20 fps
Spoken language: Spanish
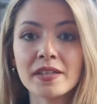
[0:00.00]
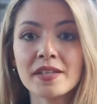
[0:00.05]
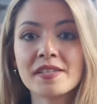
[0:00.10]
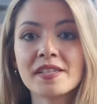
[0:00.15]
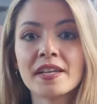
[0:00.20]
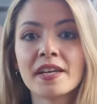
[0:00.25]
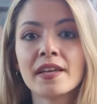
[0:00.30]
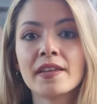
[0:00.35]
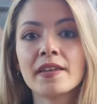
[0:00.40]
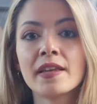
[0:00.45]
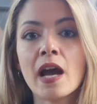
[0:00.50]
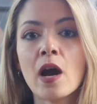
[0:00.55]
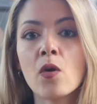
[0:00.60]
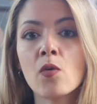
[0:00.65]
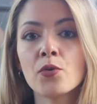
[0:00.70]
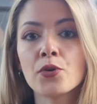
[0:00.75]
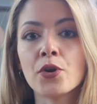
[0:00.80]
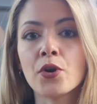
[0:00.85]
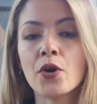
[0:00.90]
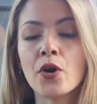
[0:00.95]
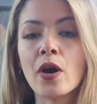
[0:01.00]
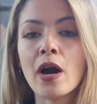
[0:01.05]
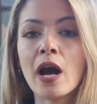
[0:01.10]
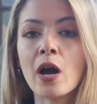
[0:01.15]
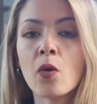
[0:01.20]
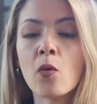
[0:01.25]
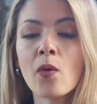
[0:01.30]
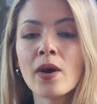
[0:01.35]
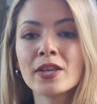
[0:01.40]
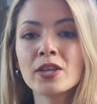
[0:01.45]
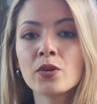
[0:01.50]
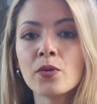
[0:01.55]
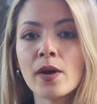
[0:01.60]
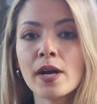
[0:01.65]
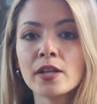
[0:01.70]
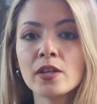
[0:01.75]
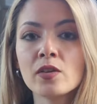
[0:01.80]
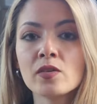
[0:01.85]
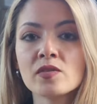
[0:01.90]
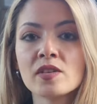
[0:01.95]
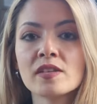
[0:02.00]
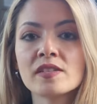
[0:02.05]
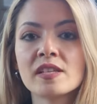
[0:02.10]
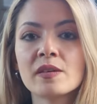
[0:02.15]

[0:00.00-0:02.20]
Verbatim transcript: Dice que de a 1 a 4 años